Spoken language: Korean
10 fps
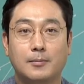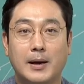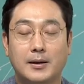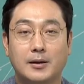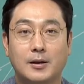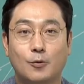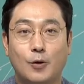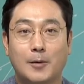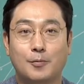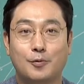바닥이고
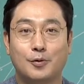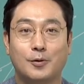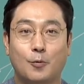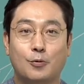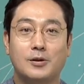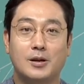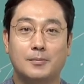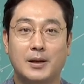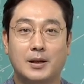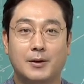앞으로 이제 오를
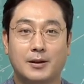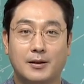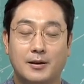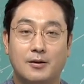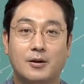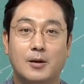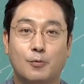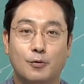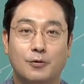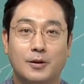일만 남았다 이렇게
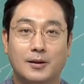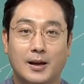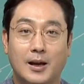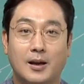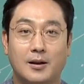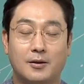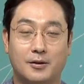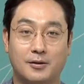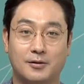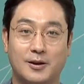볼 수 있다.
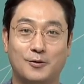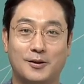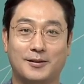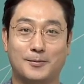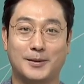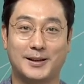이렇게 정리할 수 있겠습니다.